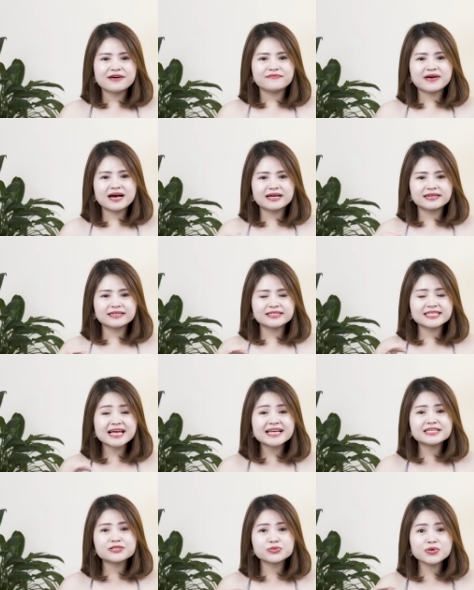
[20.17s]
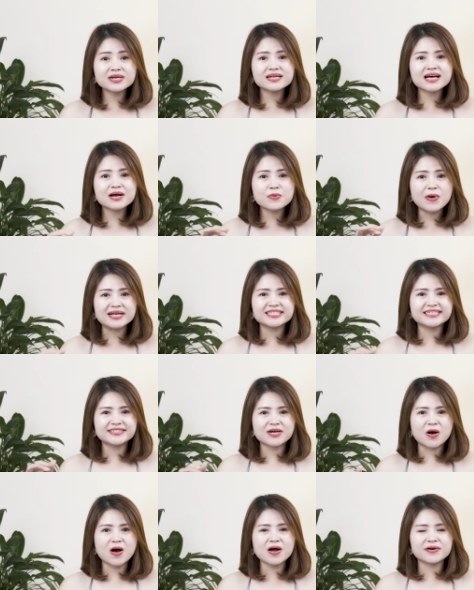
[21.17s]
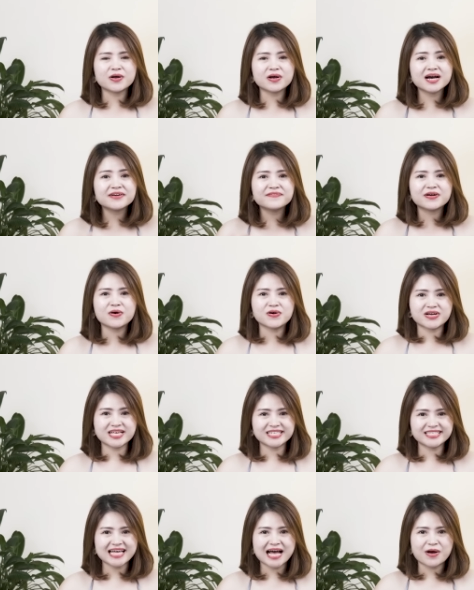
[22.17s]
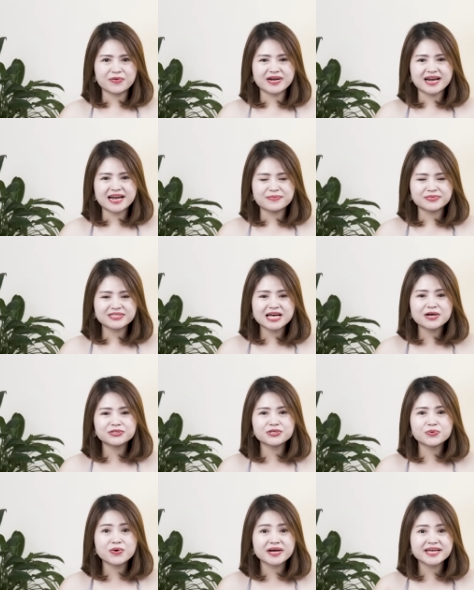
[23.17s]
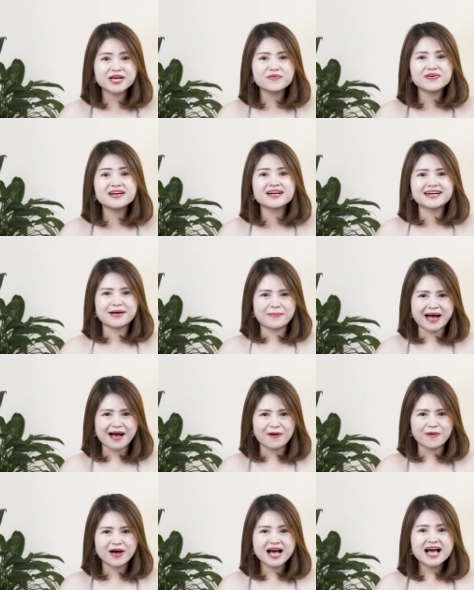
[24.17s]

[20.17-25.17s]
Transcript: và xem suốt các quá trình đó nó cần phải có kỹ xảo để làm sao cho cuộc yêu vẫn được đảm bảo.